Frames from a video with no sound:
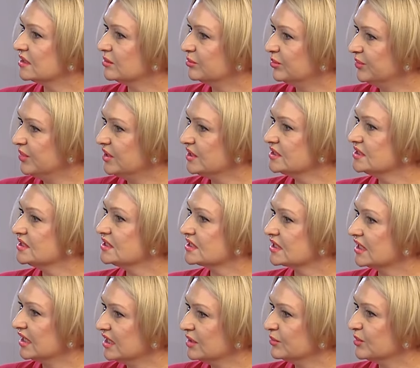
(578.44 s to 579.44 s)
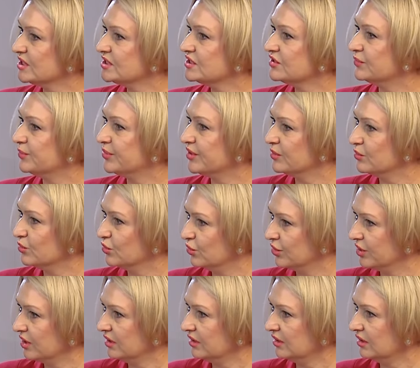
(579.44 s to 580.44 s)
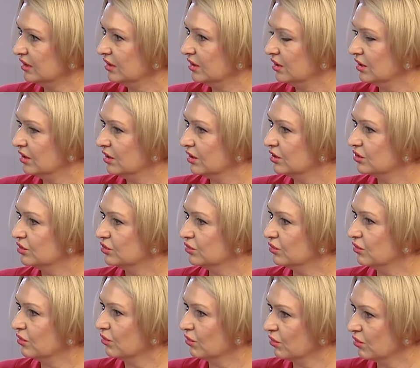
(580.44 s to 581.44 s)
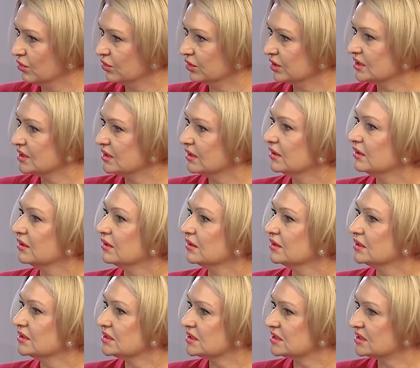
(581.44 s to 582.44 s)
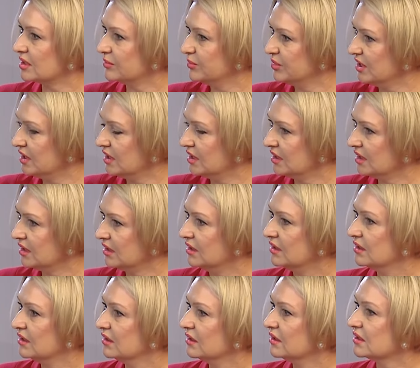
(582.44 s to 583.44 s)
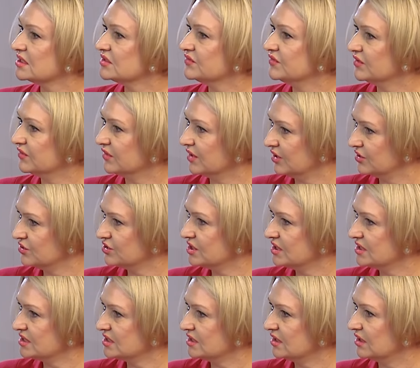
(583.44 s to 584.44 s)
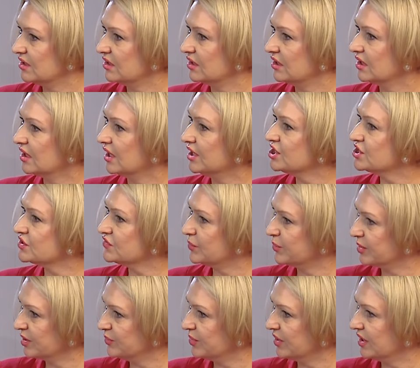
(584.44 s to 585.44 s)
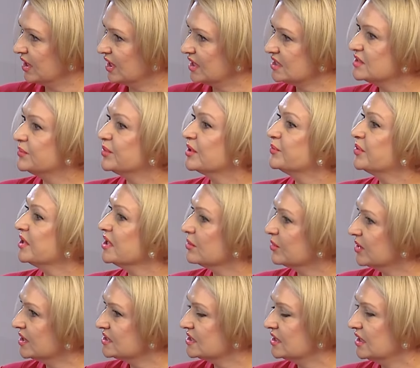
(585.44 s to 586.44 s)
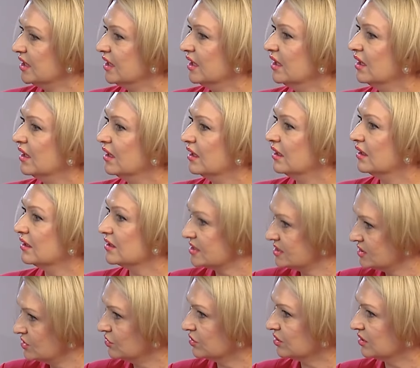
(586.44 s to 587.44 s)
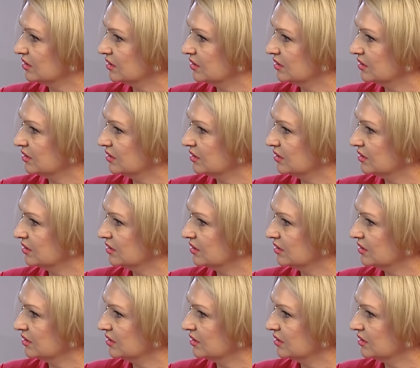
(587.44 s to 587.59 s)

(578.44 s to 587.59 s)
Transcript: о бизнес-климате в Приморье, то он стабильно развивающийся, и количество предприятий, предпринимателей растет.